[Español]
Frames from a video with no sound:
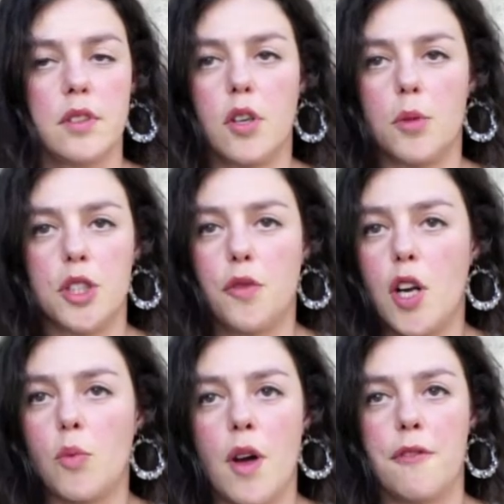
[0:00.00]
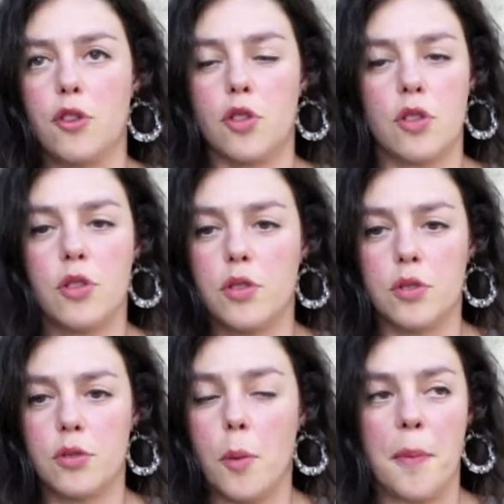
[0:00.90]
como si fuera una foto
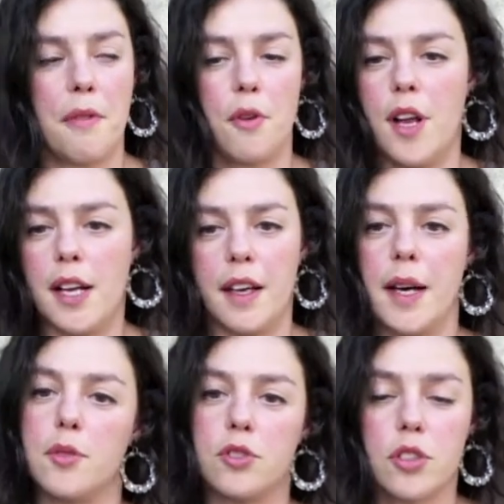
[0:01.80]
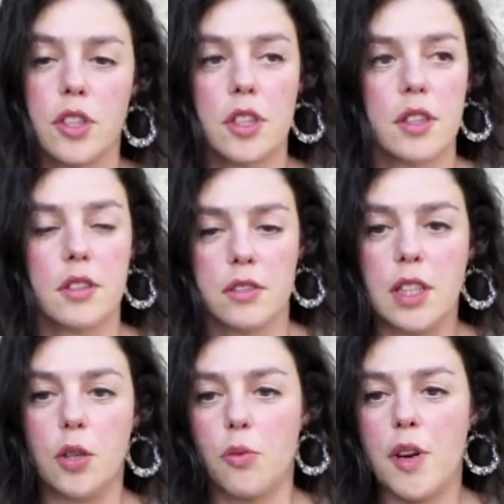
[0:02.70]
convencional, digamos.
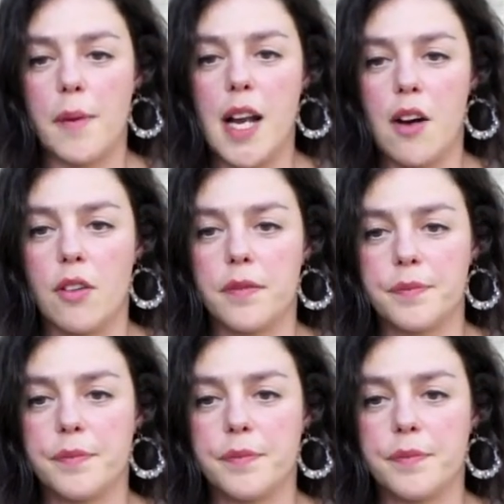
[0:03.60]
o sea la